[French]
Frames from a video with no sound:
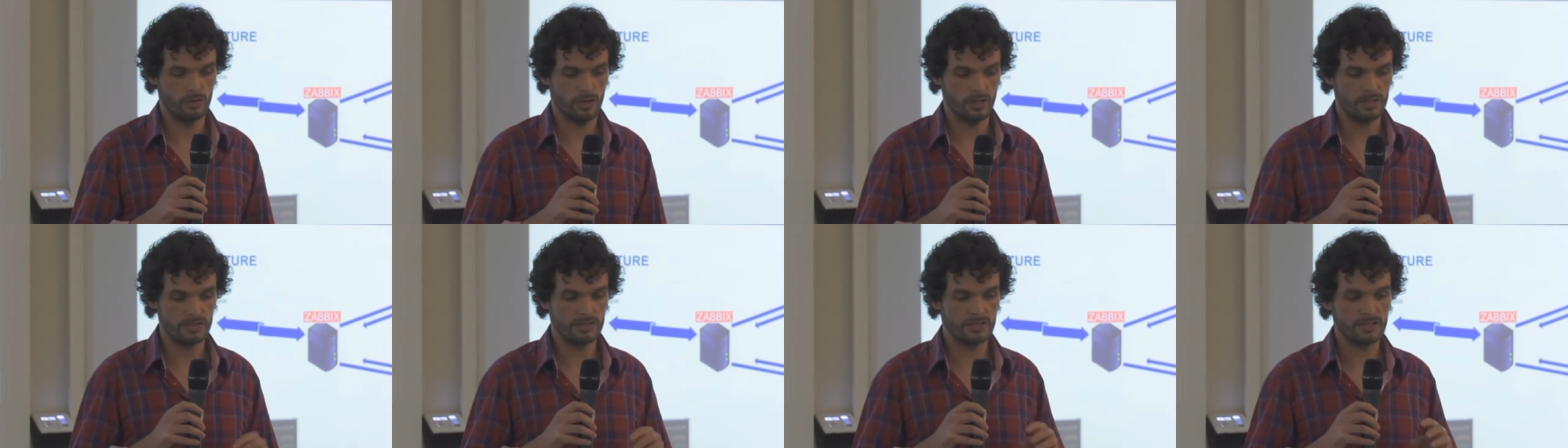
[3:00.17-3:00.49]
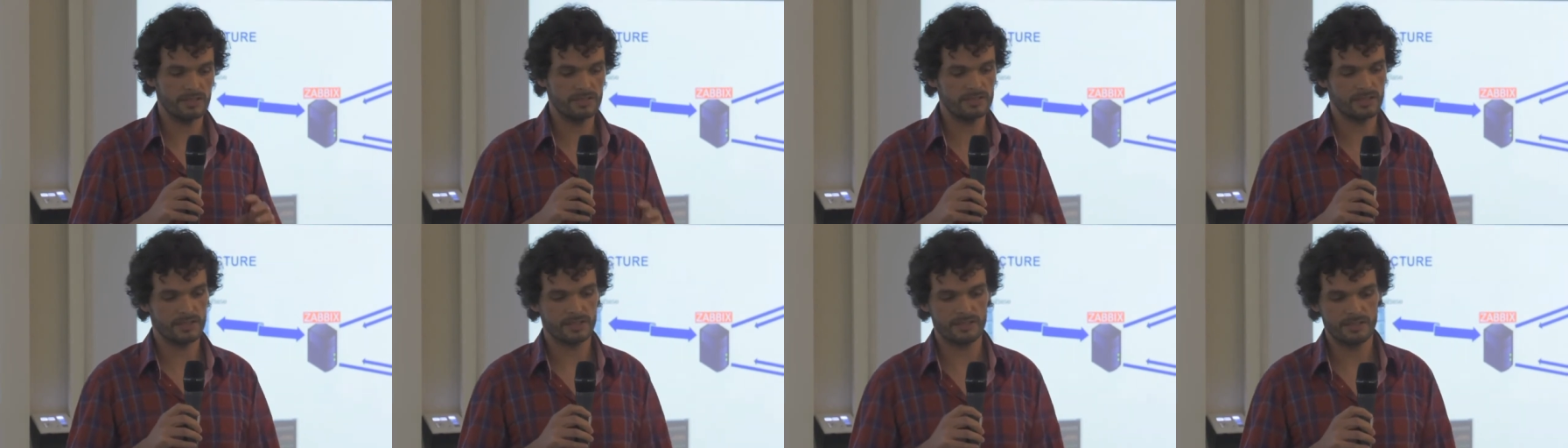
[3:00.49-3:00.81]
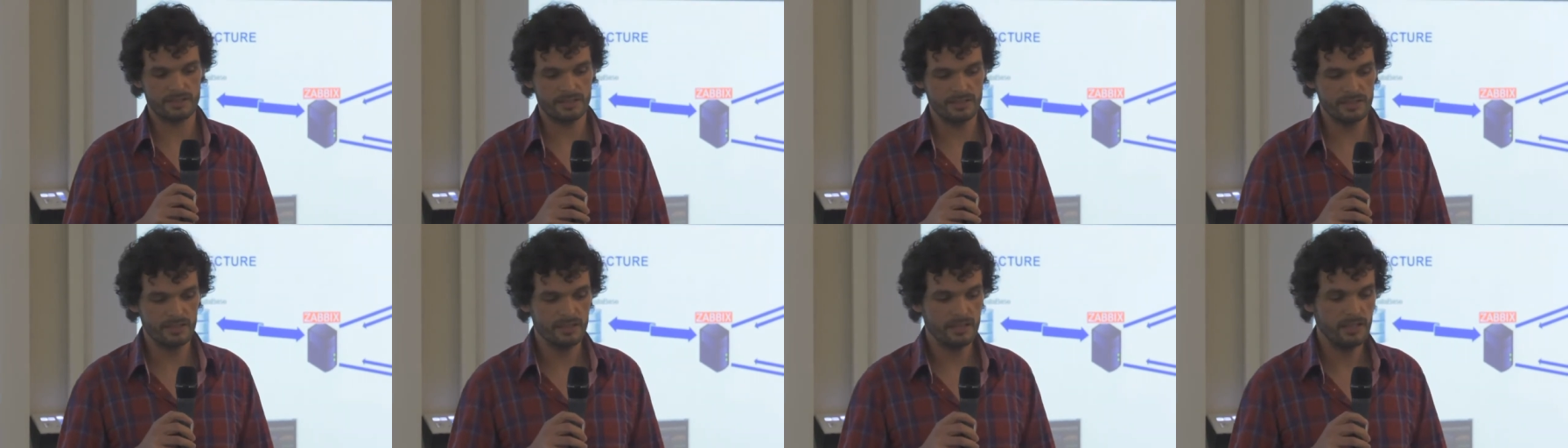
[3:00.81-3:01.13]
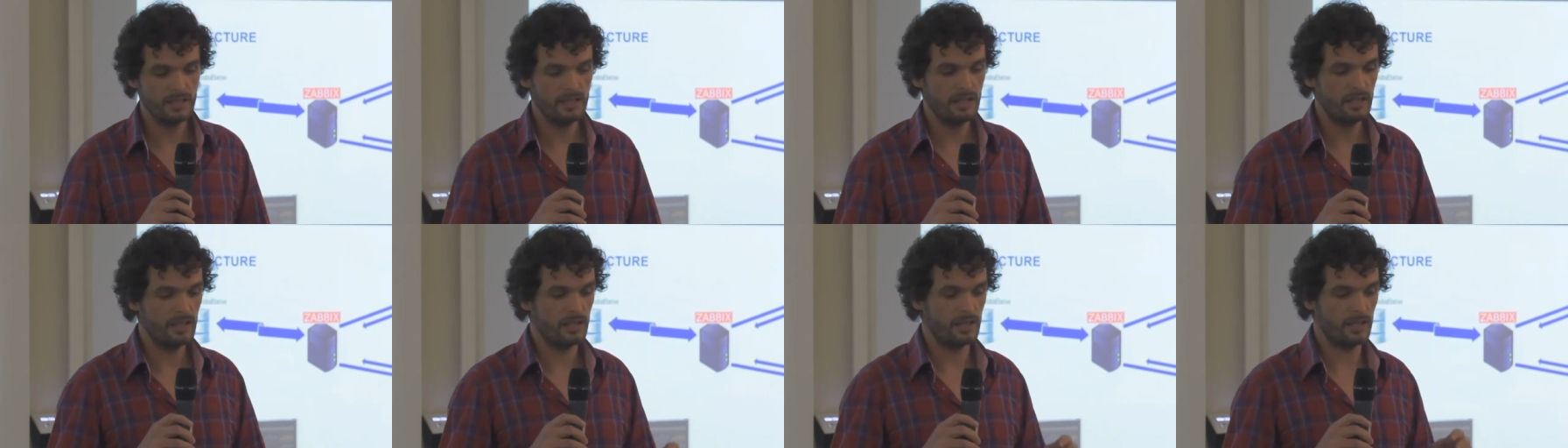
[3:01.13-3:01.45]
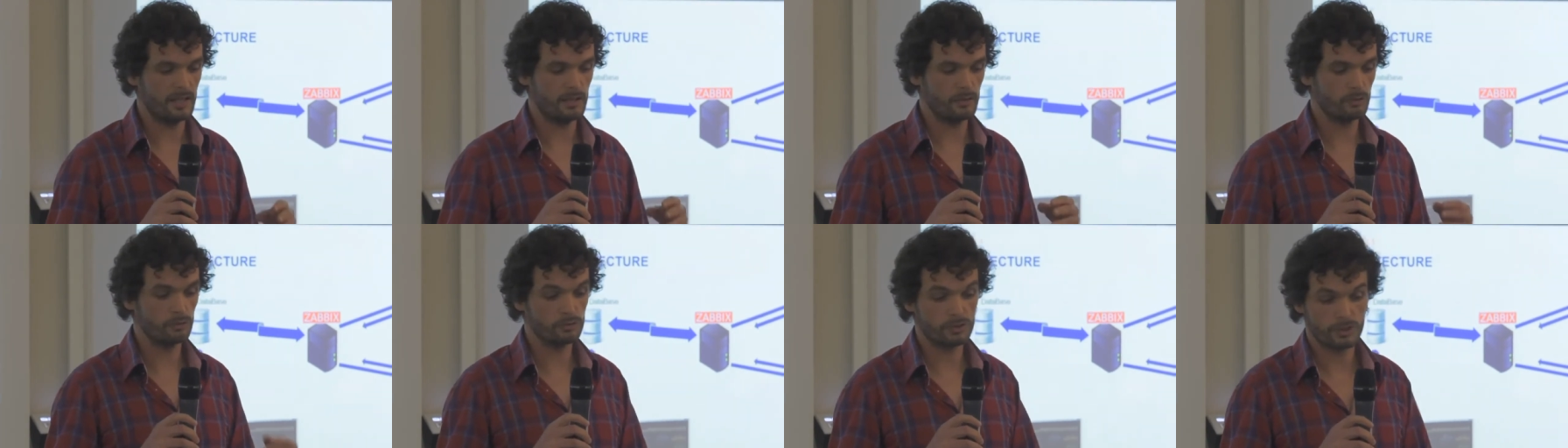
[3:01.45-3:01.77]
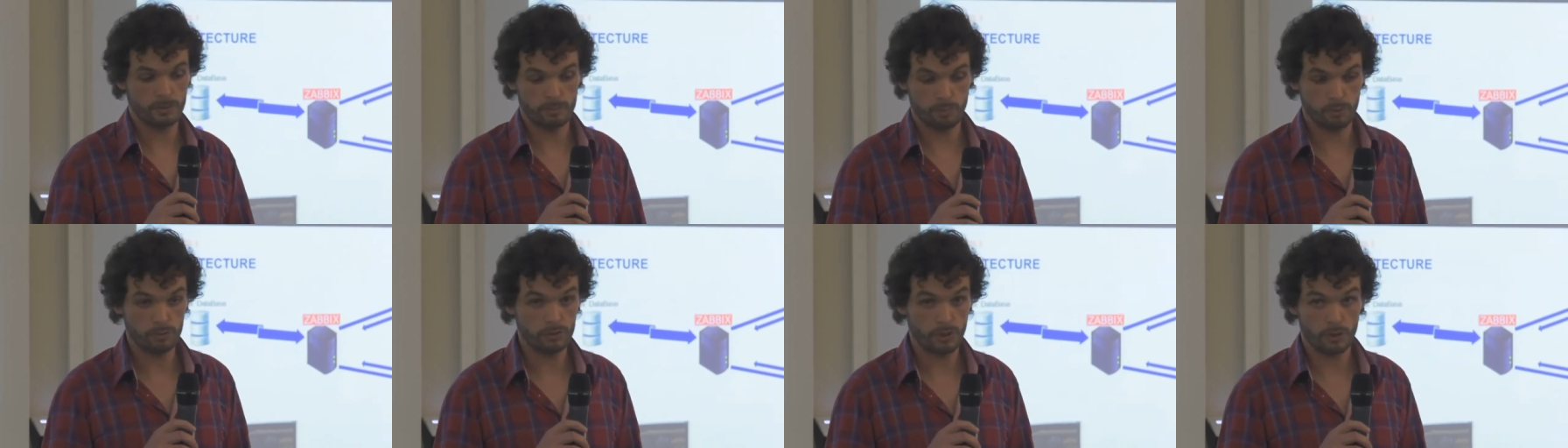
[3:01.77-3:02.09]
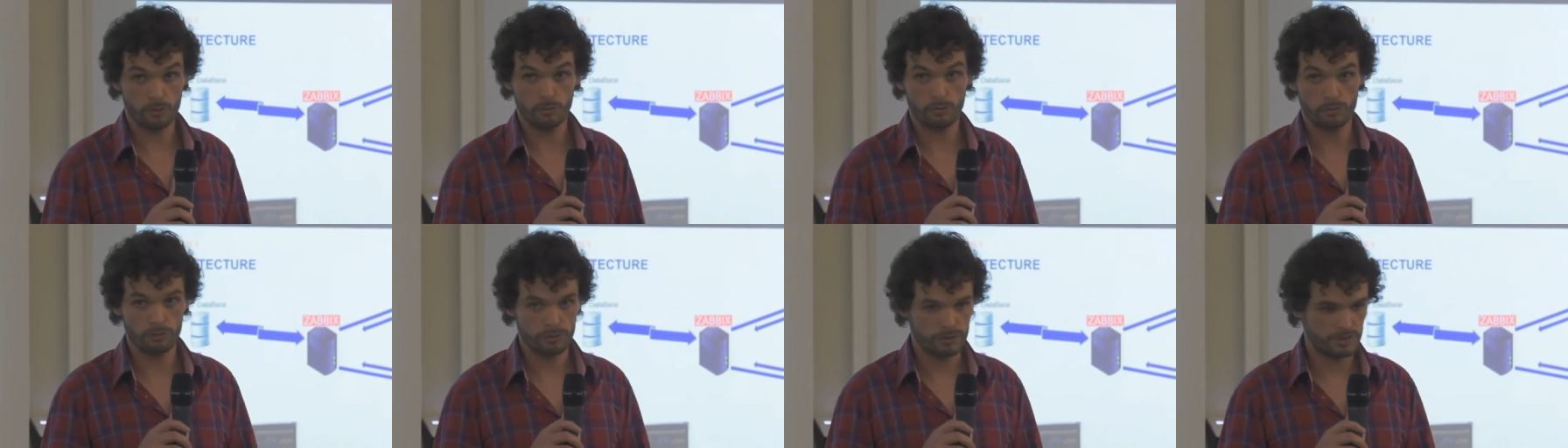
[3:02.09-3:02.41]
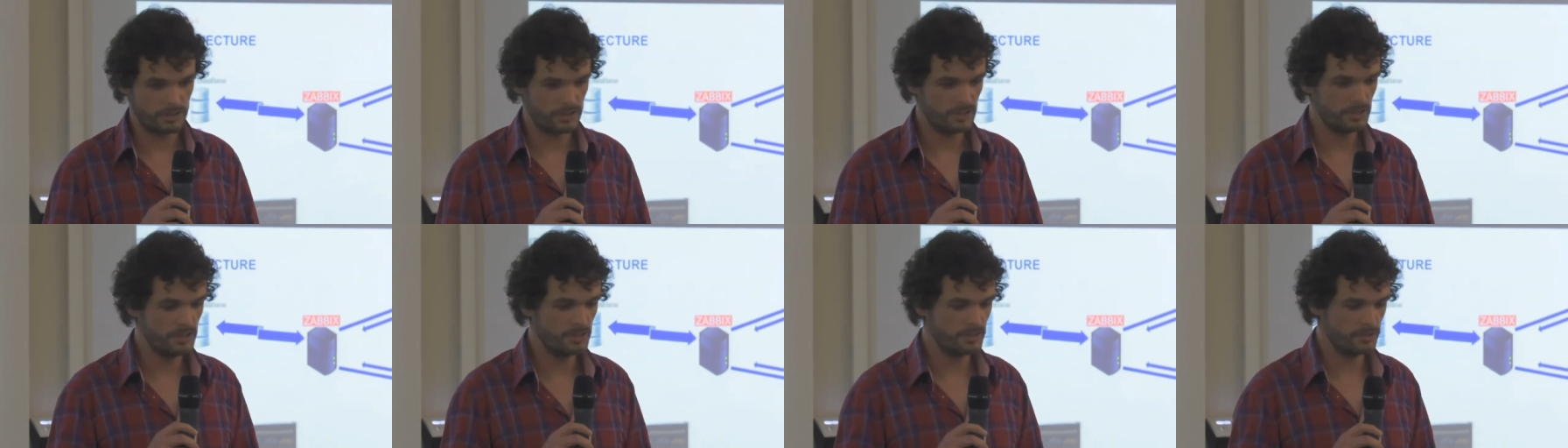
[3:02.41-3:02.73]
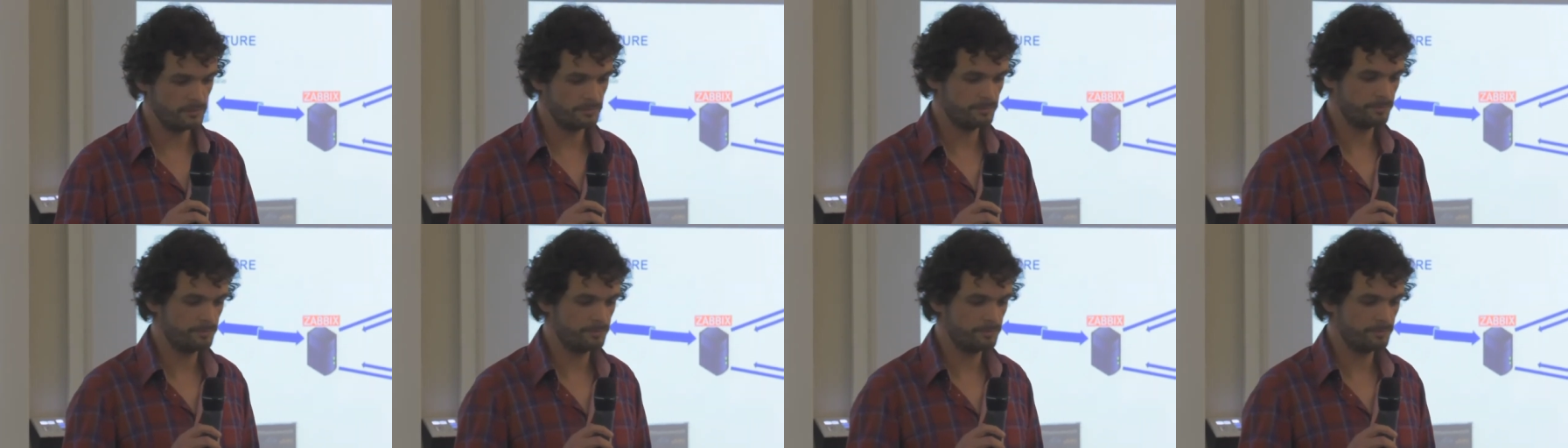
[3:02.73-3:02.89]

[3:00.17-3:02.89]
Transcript: assez sexy. Et donc, c'est pour ça qu'on l'utilise.